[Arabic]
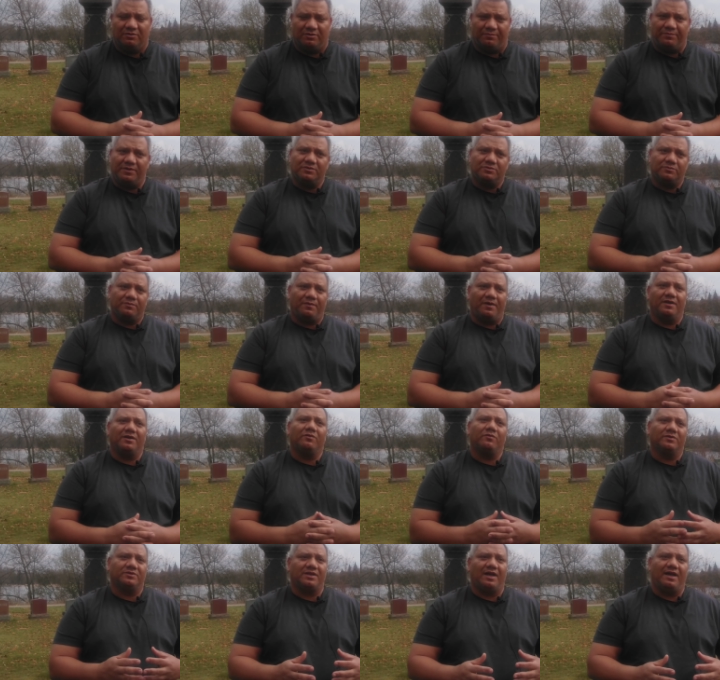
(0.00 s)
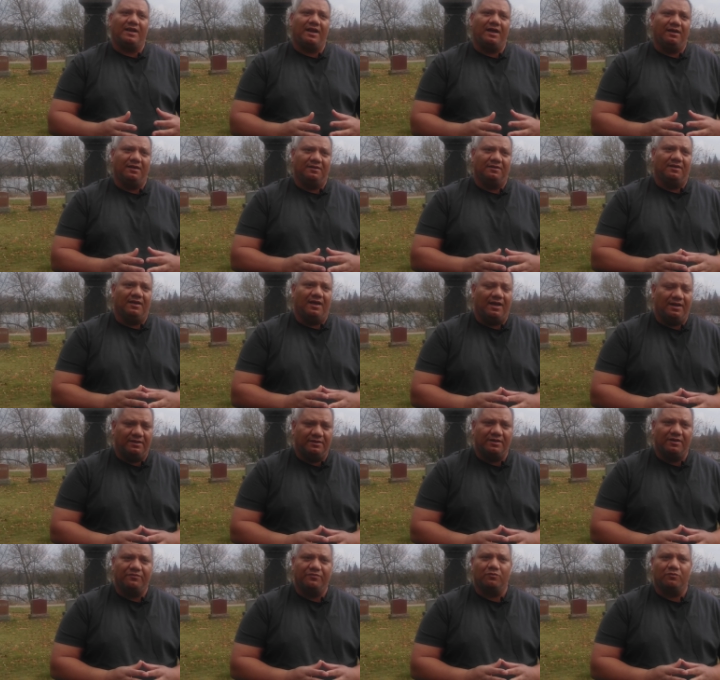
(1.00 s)
ربنا سبحانه وتعالى قال
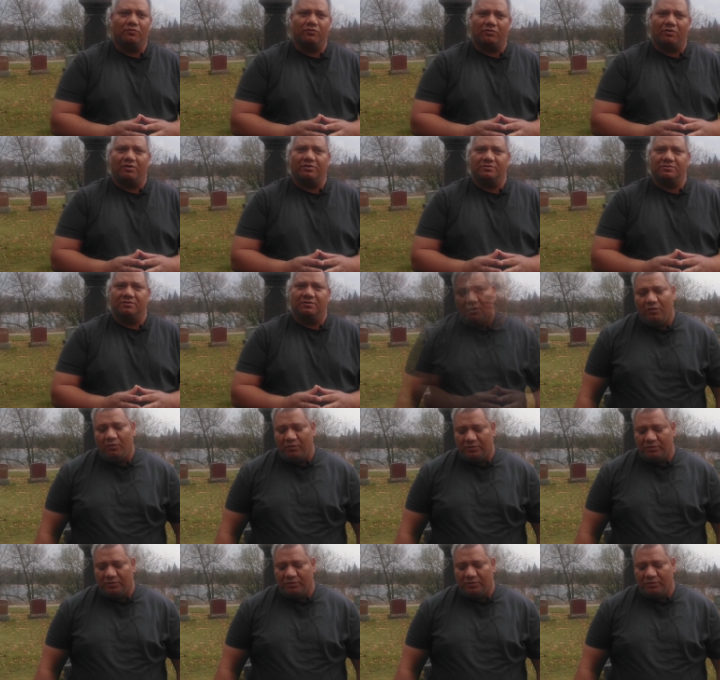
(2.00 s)
لنا في القرآن